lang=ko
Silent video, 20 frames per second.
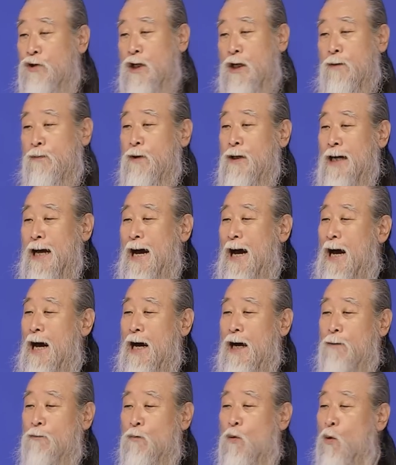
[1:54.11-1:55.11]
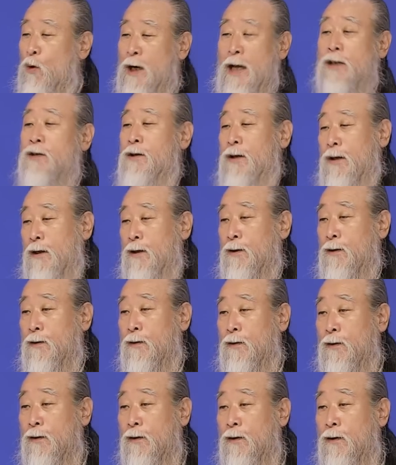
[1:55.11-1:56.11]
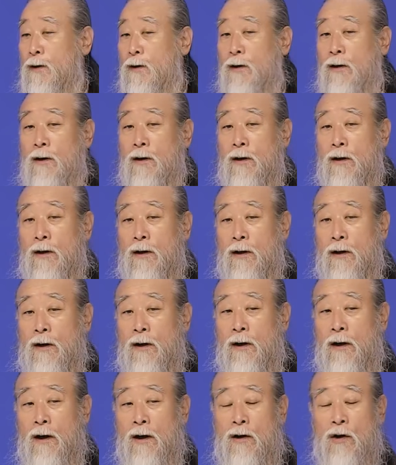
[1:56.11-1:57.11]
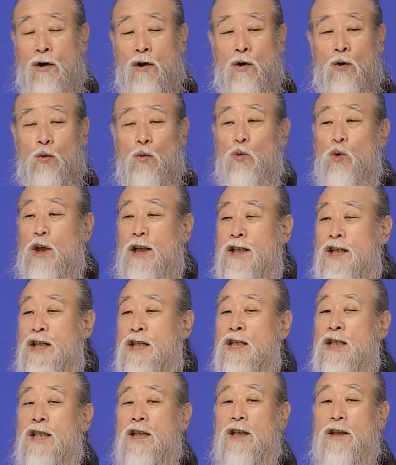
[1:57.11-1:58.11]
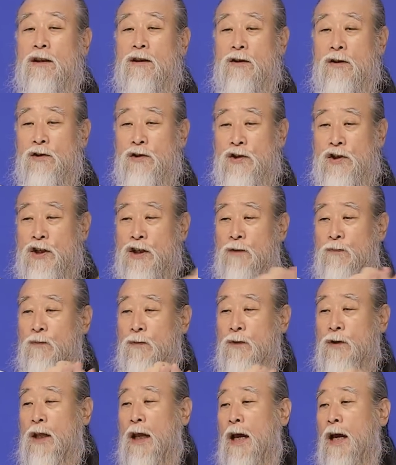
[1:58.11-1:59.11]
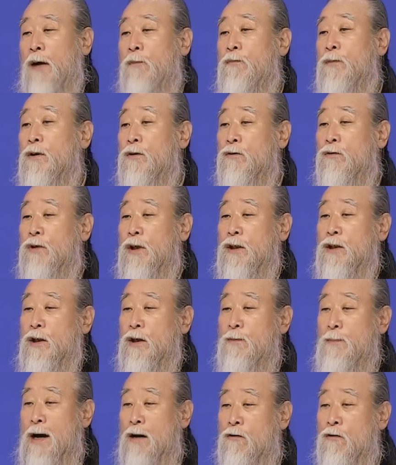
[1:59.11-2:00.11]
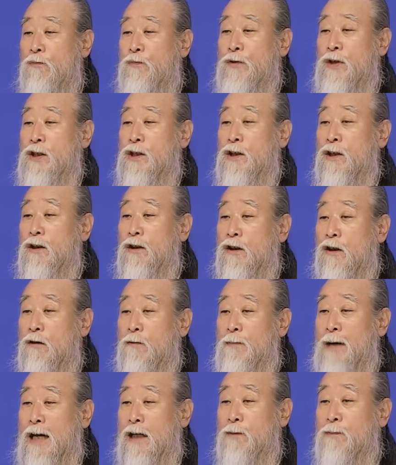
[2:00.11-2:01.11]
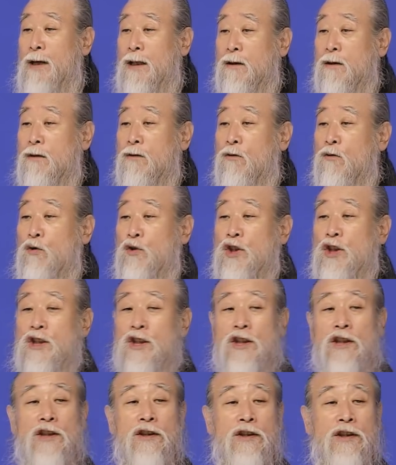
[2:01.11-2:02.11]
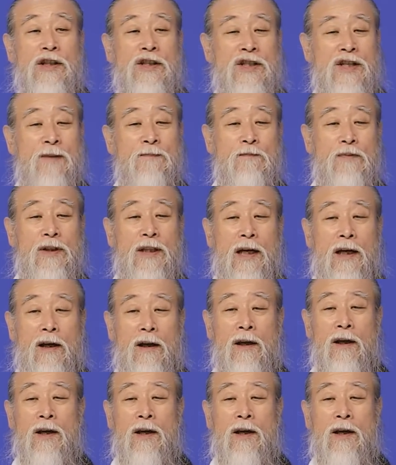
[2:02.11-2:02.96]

사업을 못 했어요. 그리고 우리 지식인들이 지금 대한민국에서 이만큼 지식인들을 많이 만들어 놓고 지식인들이 전부 다